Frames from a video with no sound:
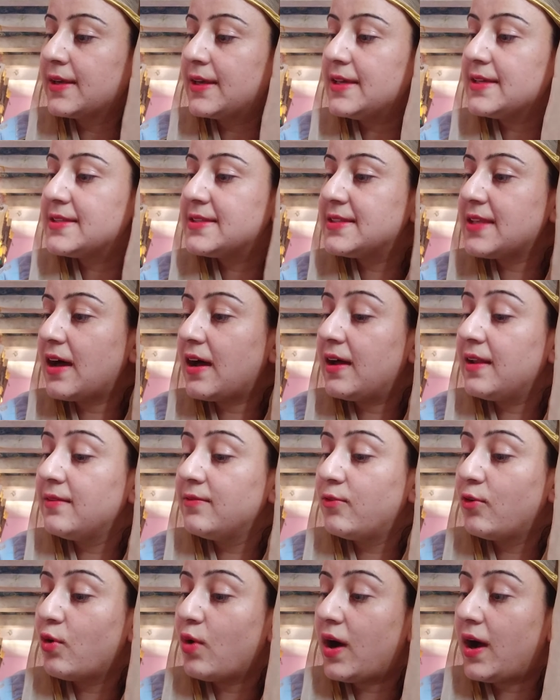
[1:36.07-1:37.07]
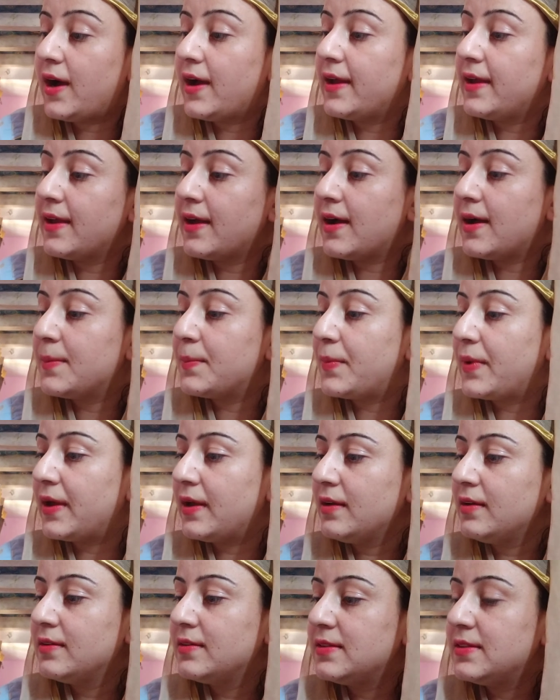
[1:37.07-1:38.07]
किस साल वो आए यहाँ पे
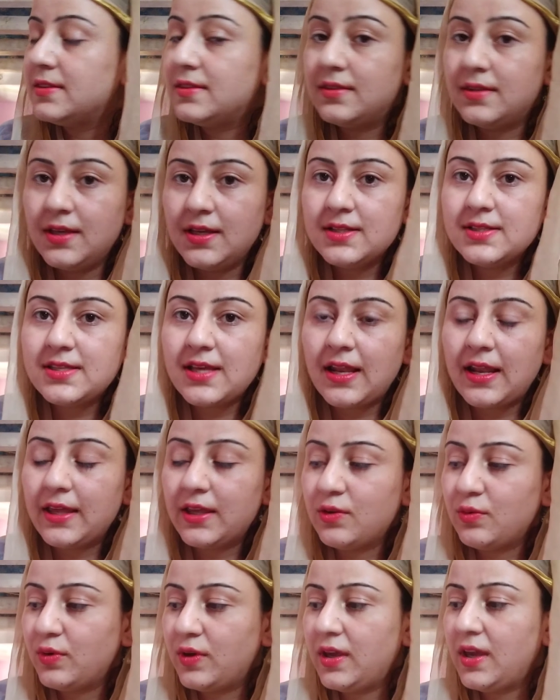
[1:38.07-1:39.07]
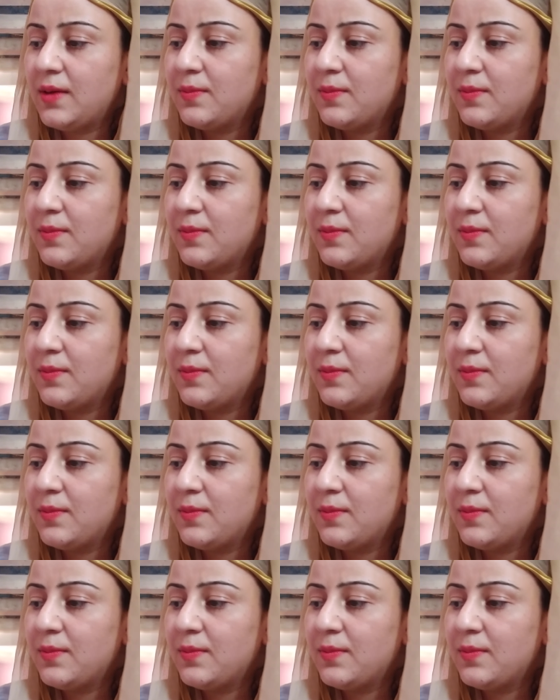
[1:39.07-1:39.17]
तीन साल आए क्योंकि